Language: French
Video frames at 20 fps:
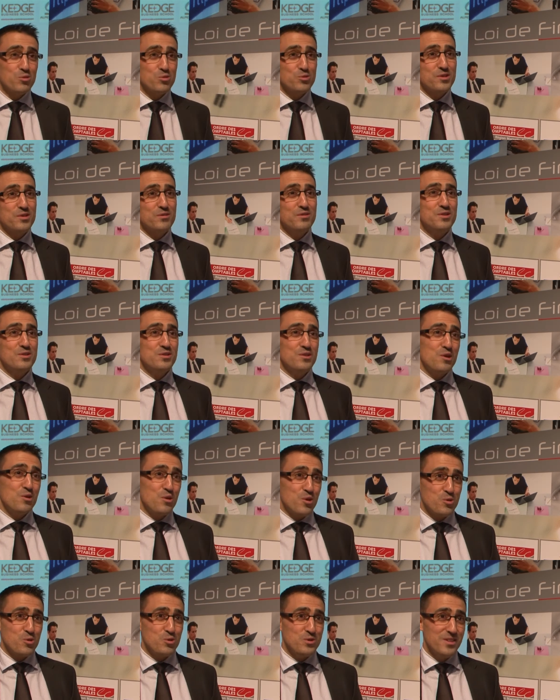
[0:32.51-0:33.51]
qu'on s'investit à
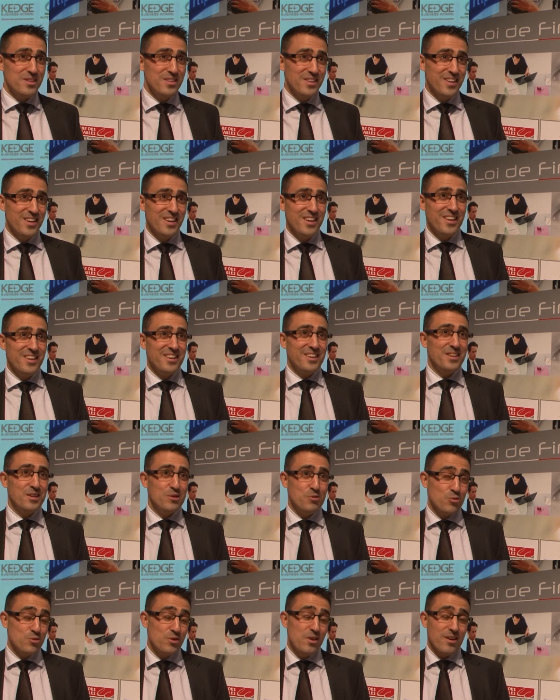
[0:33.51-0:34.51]
leur côté et
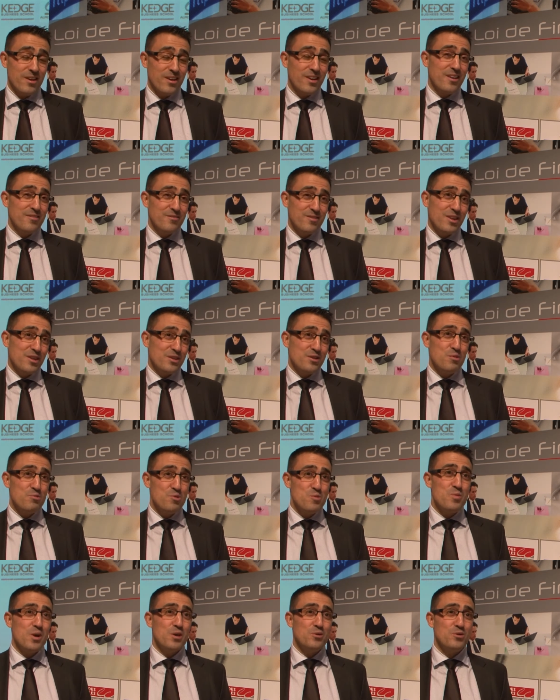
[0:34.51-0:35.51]
qu'on est un
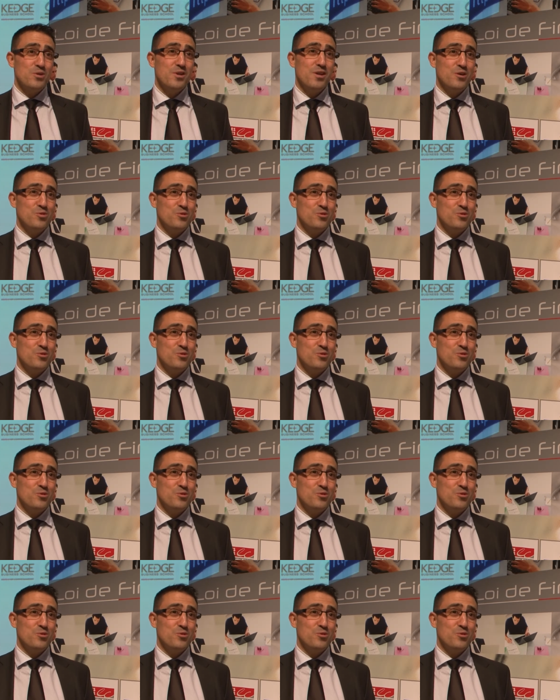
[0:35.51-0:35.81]
véritable partenaire.